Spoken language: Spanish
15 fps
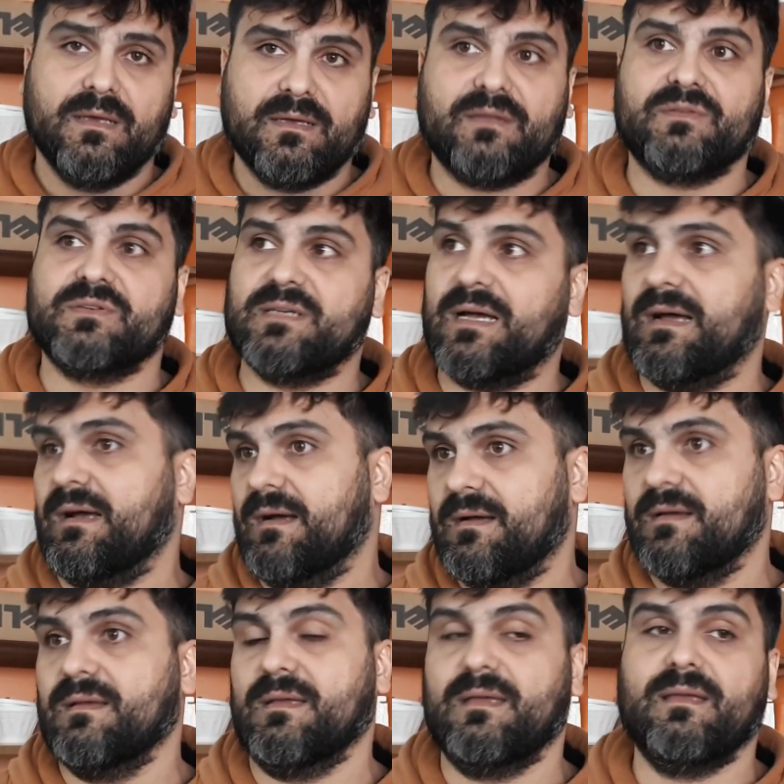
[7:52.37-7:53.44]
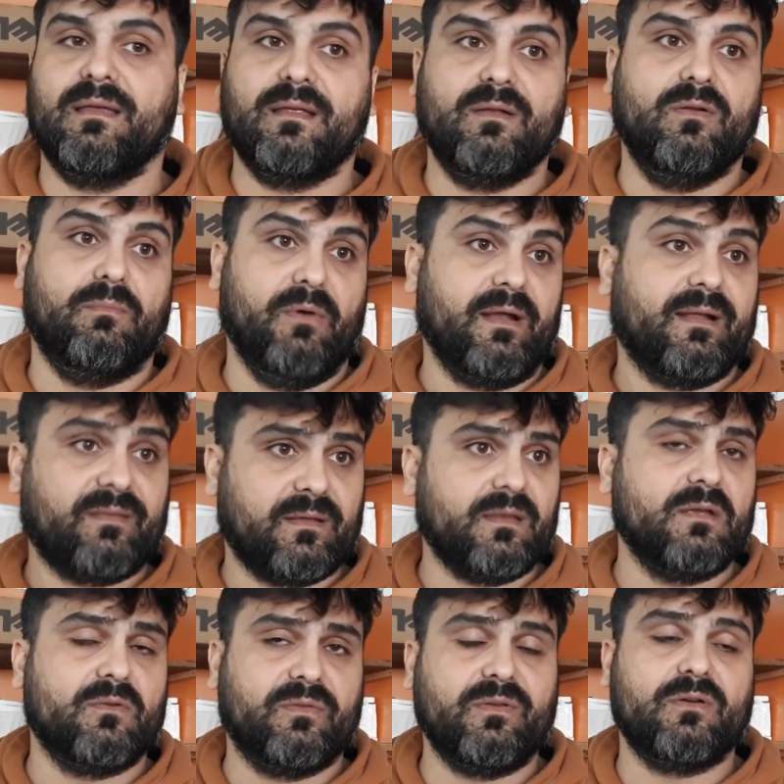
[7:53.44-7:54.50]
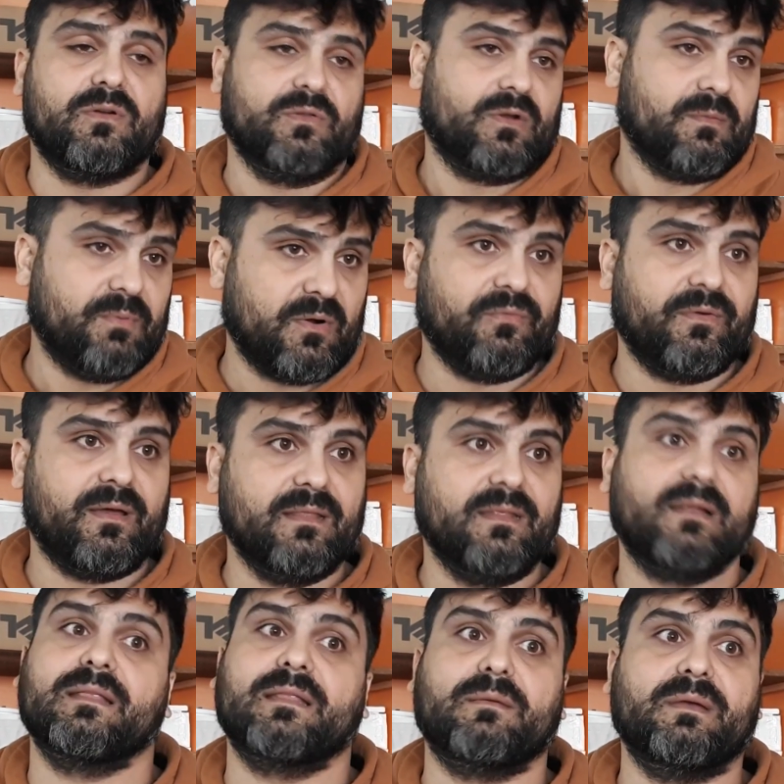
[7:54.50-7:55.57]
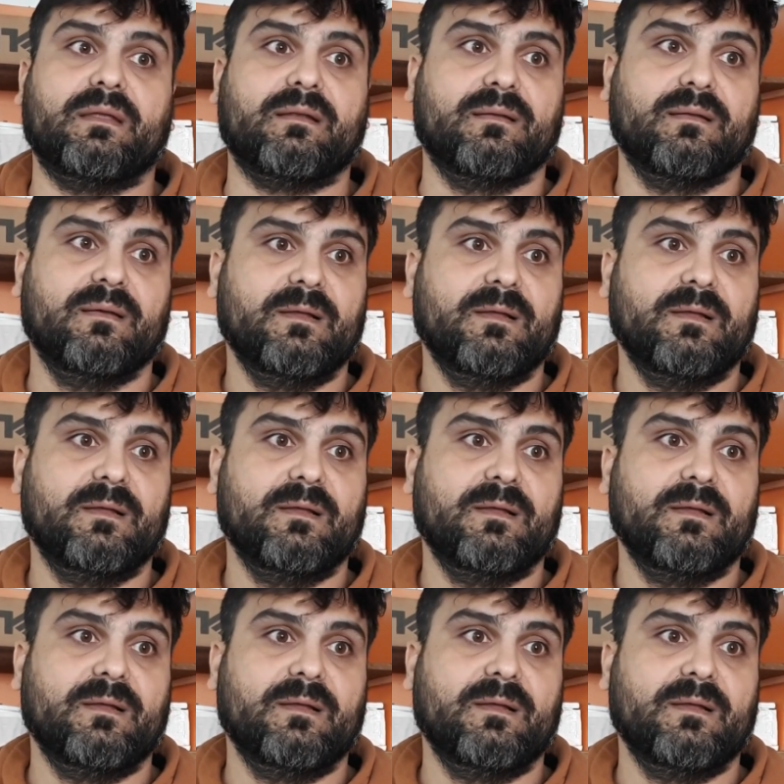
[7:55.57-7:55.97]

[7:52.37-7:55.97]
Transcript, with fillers: eso ya eh, lo pueden hacer inclusive con otros profes que tienen también